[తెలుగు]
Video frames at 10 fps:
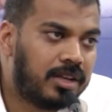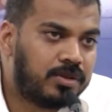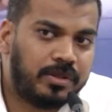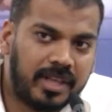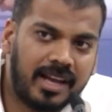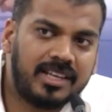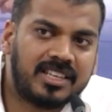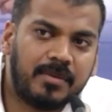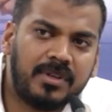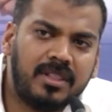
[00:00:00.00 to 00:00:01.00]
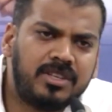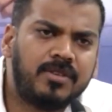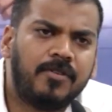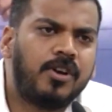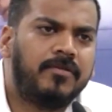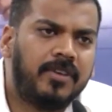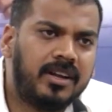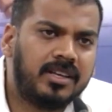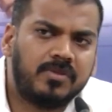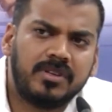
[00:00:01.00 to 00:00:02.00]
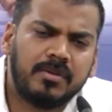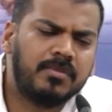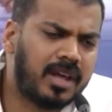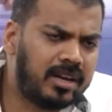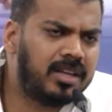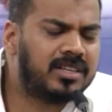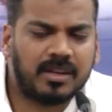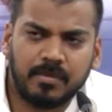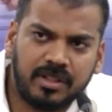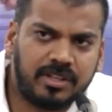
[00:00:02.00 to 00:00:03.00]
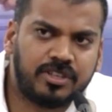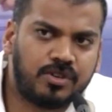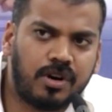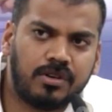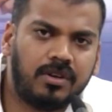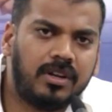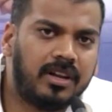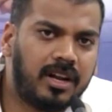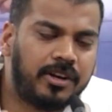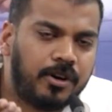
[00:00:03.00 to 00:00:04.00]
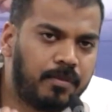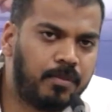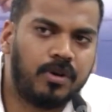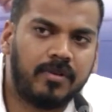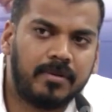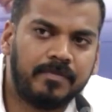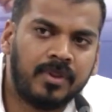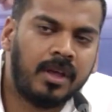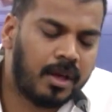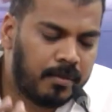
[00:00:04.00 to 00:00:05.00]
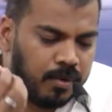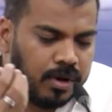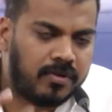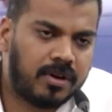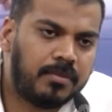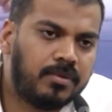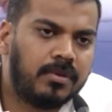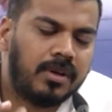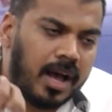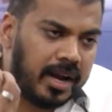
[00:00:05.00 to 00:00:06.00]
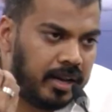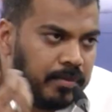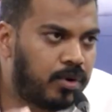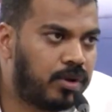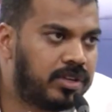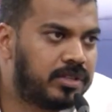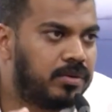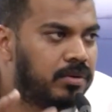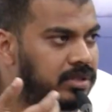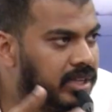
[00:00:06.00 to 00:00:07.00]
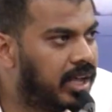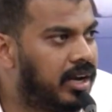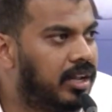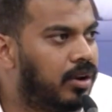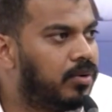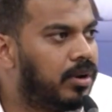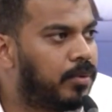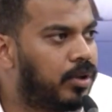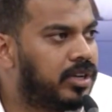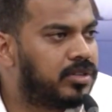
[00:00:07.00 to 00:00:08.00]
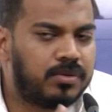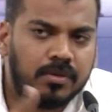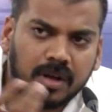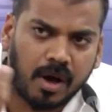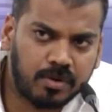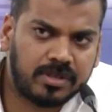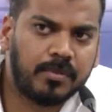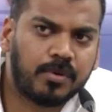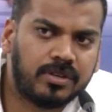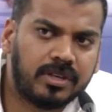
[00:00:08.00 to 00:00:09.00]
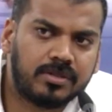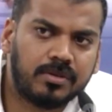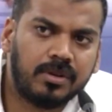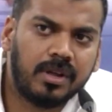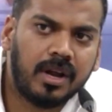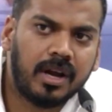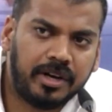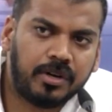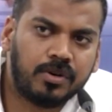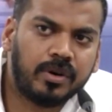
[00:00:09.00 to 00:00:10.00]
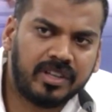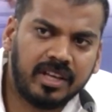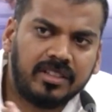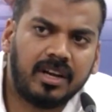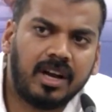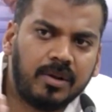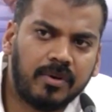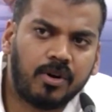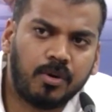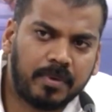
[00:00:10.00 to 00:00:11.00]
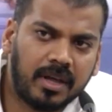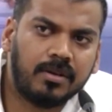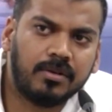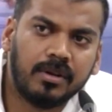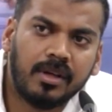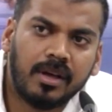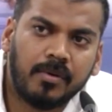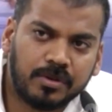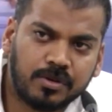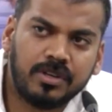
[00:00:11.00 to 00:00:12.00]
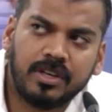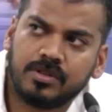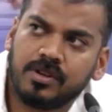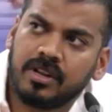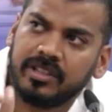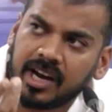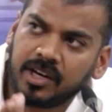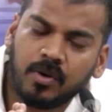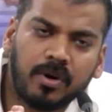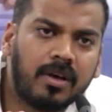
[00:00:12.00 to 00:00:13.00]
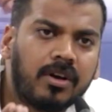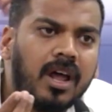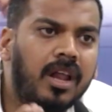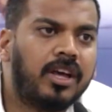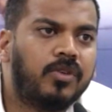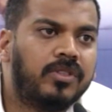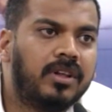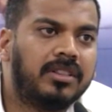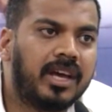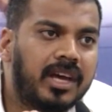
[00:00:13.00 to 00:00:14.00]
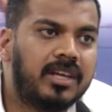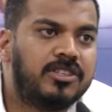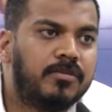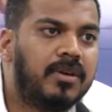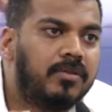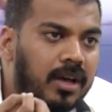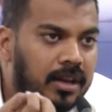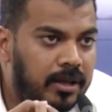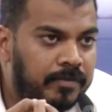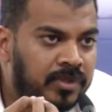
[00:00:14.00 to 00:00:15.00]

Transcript: సో దానికి సంబంధించి ఫార్టీ ఫైవ్ డేస్ వేసాం ఇది అన్నికి సంబంధించి ఇట్స్ నాట్ ఓన్లీ రిలేటెడ్ టు పోలవరం పోలవరము అన్ని ప్రాజెక్ట్స్ సిఆర్డీలో ఉన్న ప్రాజెక్ట్స్ హౌసింగ్ ప్రాజెక్ట్స్ టిట్కో ఏదైతే రెండు వేల రూపాయలు వసూలు చేస్తున్నారు దాంట్లో కూడా ఒక నాలుగైదు వందలు తగ్గించి మేము కానీ